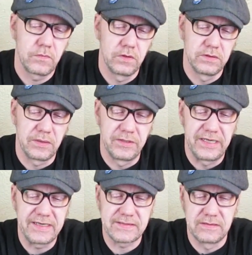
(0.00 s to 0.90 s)
Ne, die haben ja
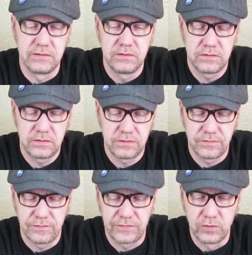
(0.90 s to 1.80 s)
die ersten
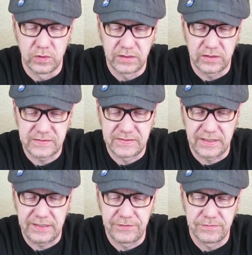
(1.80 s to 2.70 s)
Figuren aus
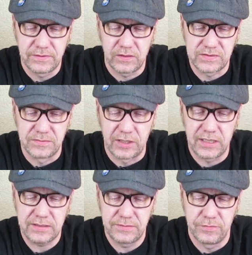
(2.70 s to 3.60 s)
dieser Reihe
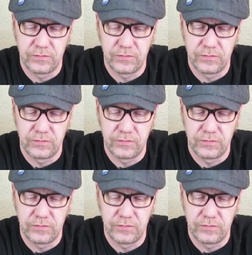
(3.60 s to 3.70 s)
rausgebracht,